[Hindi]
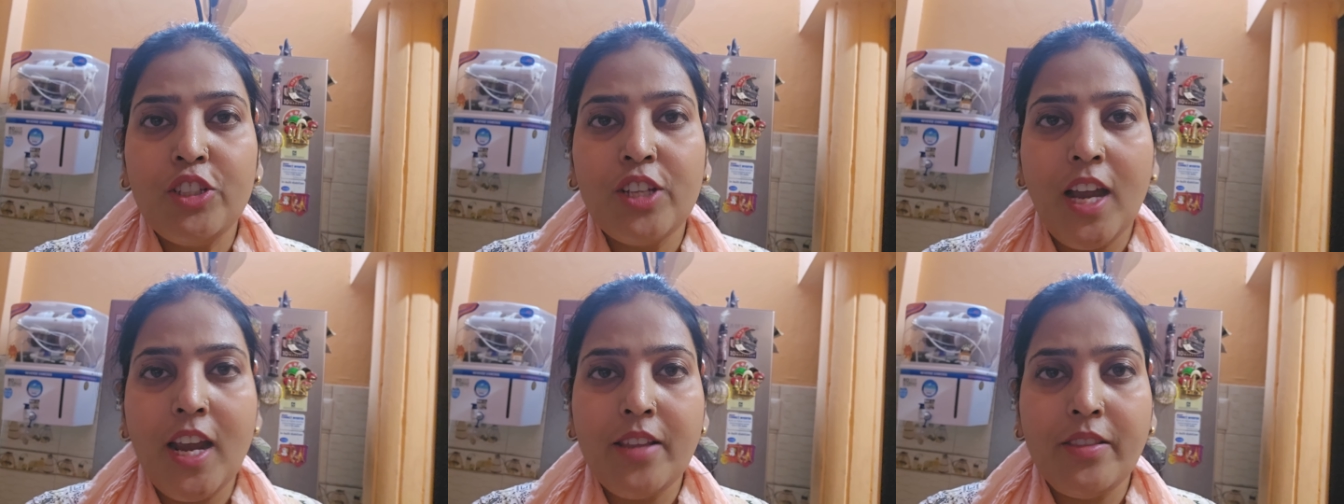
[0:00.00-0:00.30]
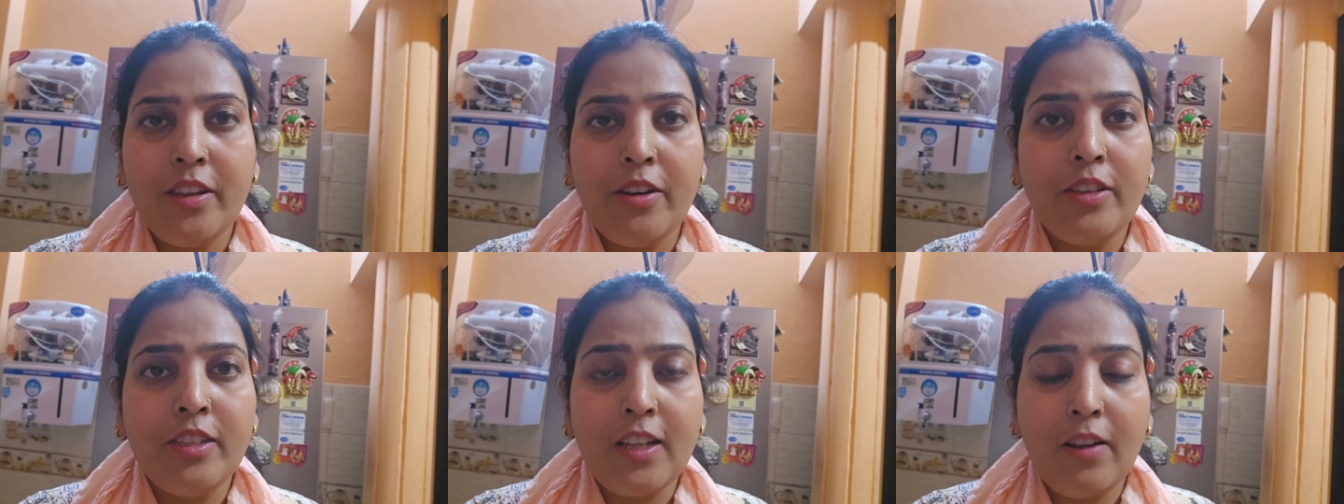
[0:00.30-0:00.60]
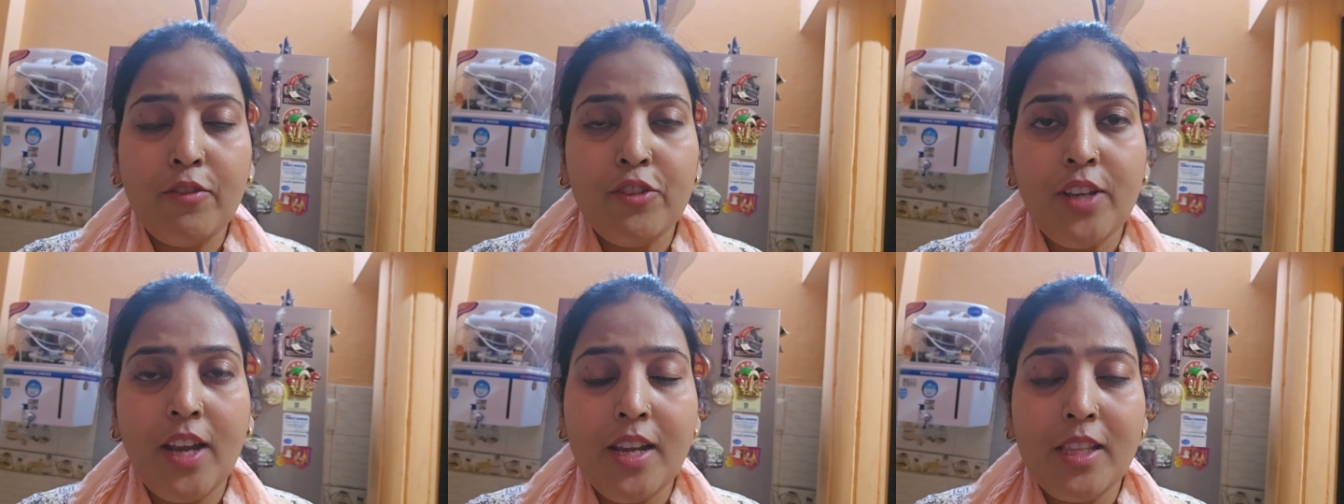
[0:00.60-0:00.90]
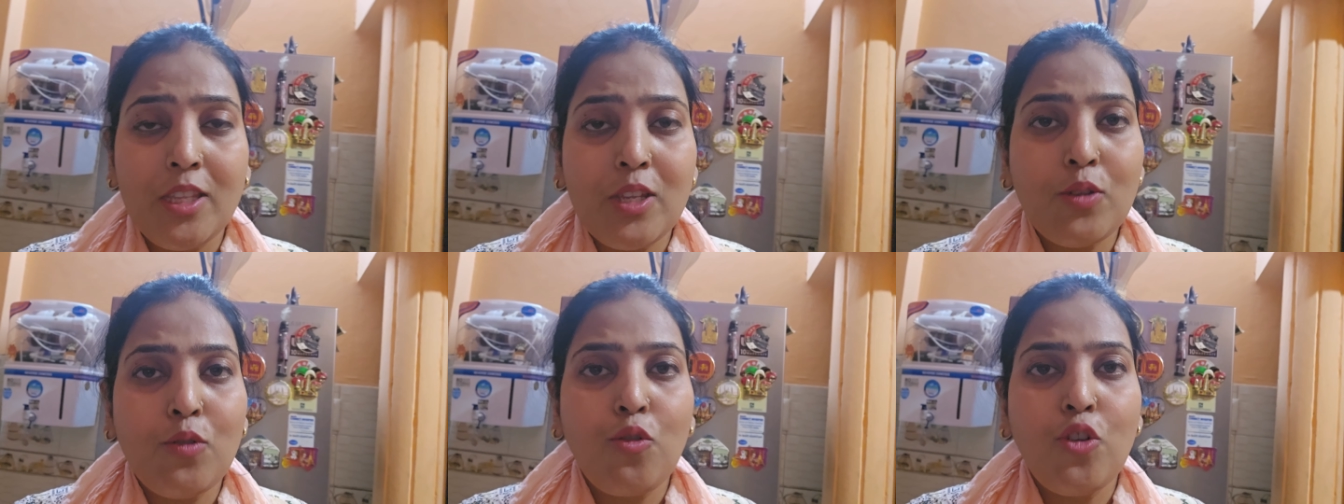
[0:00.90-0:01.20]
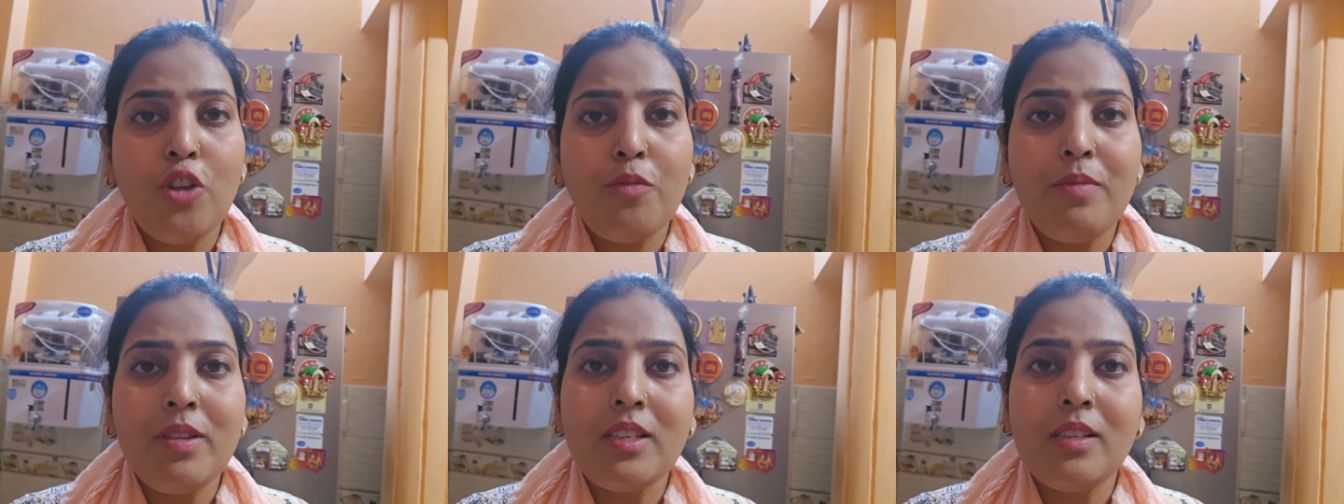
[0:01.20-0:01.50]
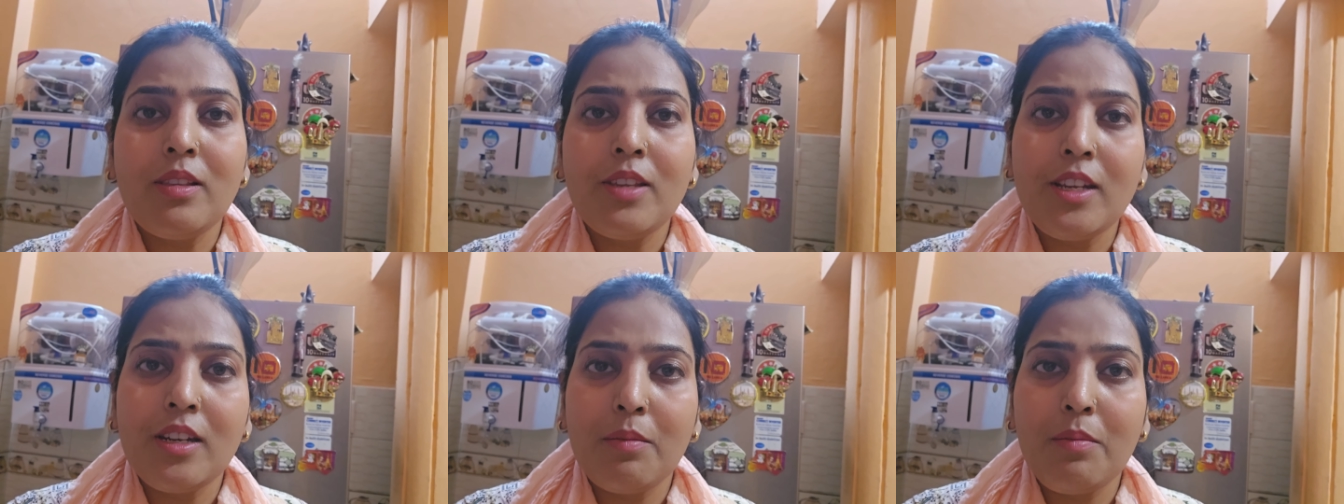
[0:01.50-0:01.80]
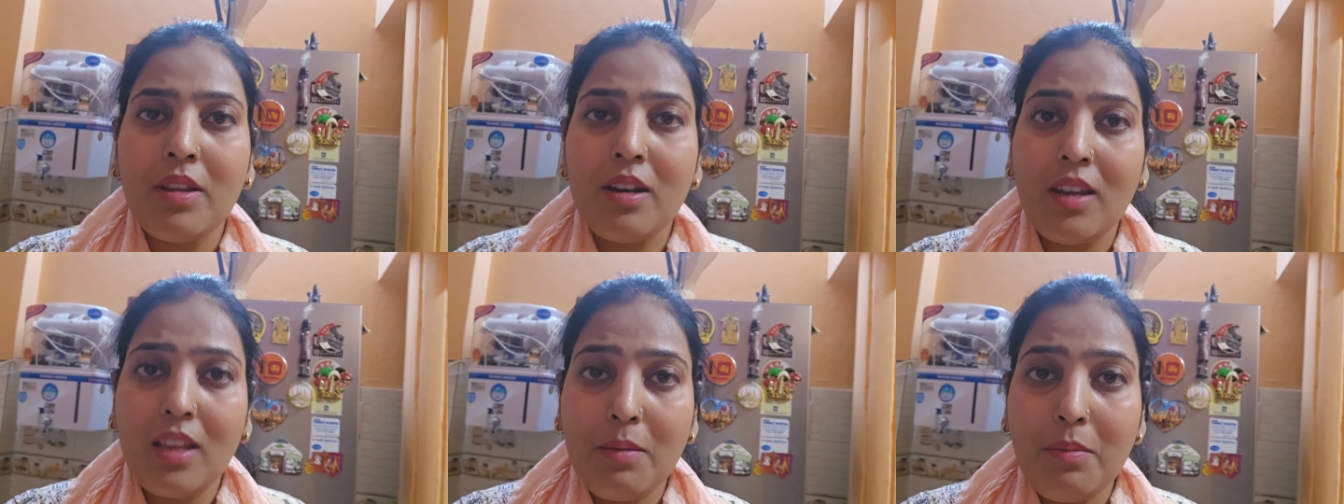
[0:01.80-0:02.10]
फुल जा रही थी रिजर्व जा रही थी कोई भी
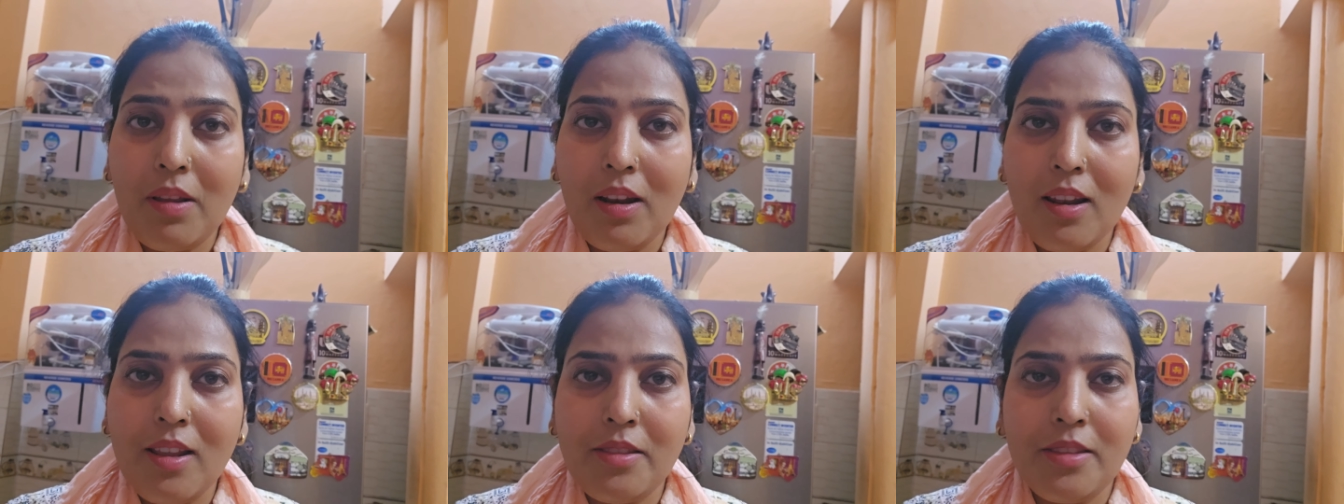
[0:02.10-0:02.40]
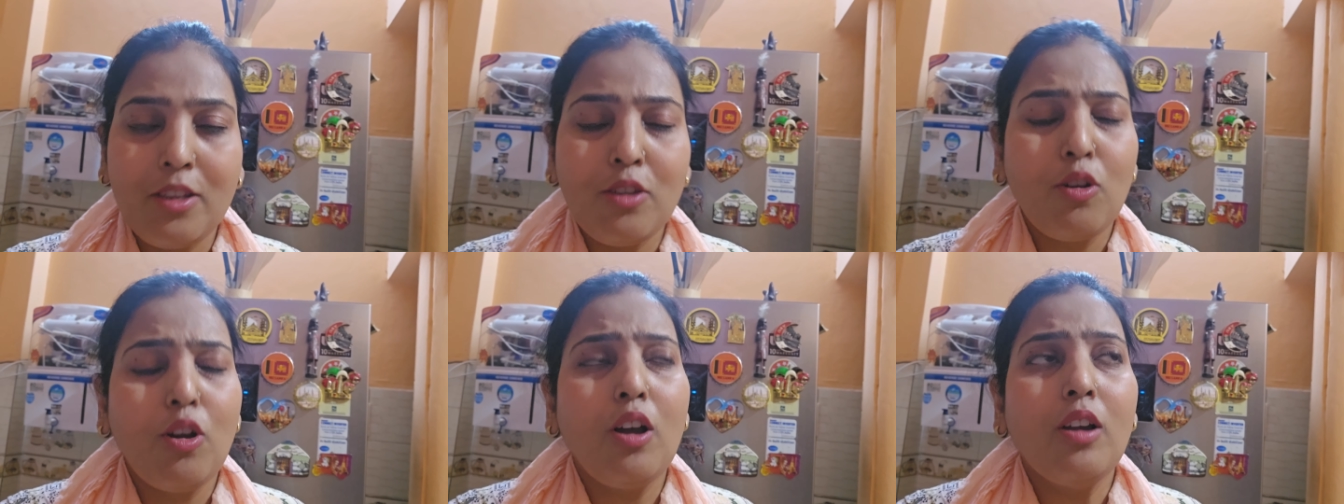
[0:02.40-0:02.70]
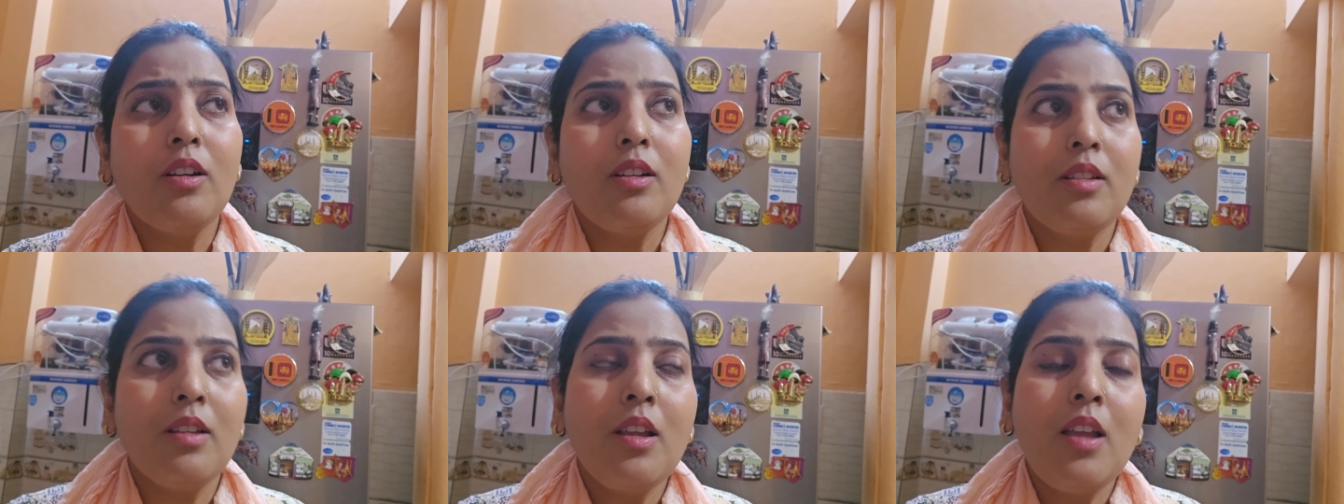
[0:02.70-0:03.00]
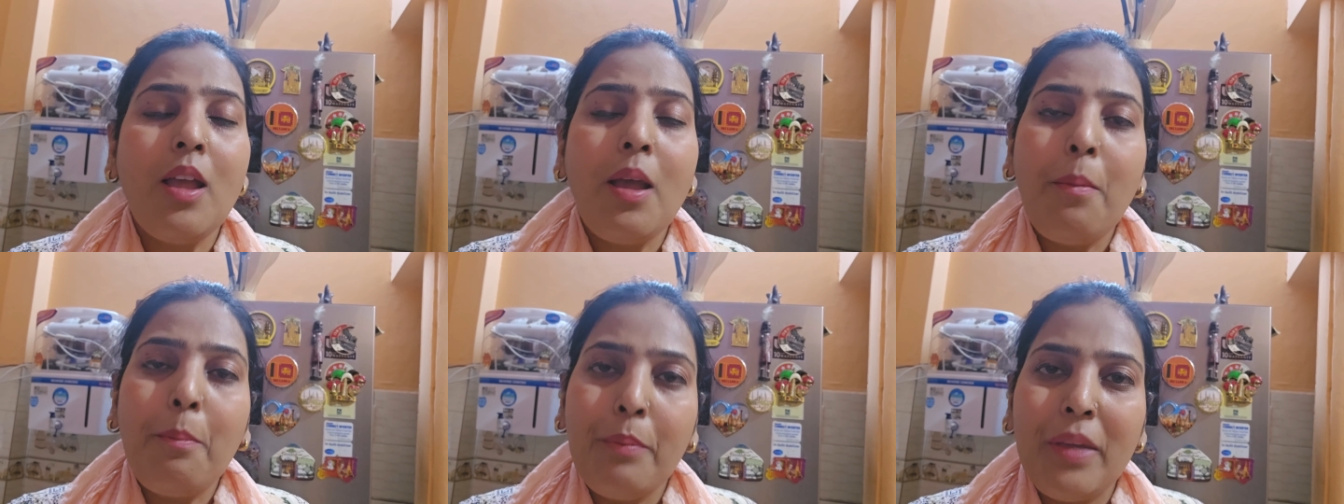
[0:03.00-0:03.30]
सीट हमें नहीं मिल रही थी और